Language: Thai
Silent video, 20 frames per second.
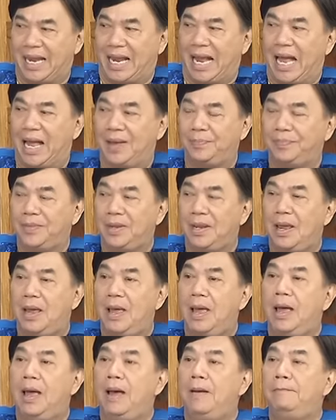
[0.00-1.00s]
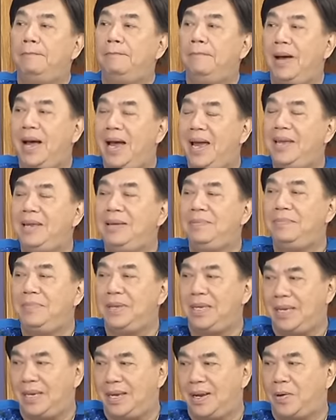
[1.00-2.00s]
คะไม่
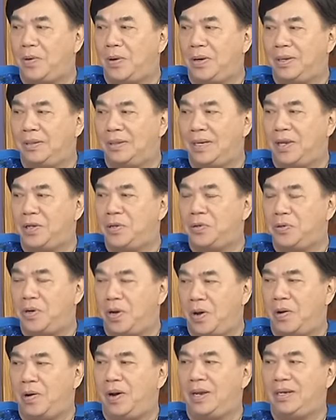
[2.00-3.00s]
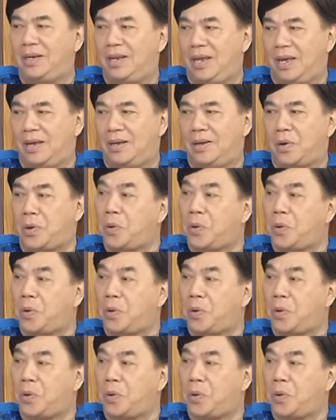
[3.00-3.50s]
มีคนอายุน้อยเนี่ย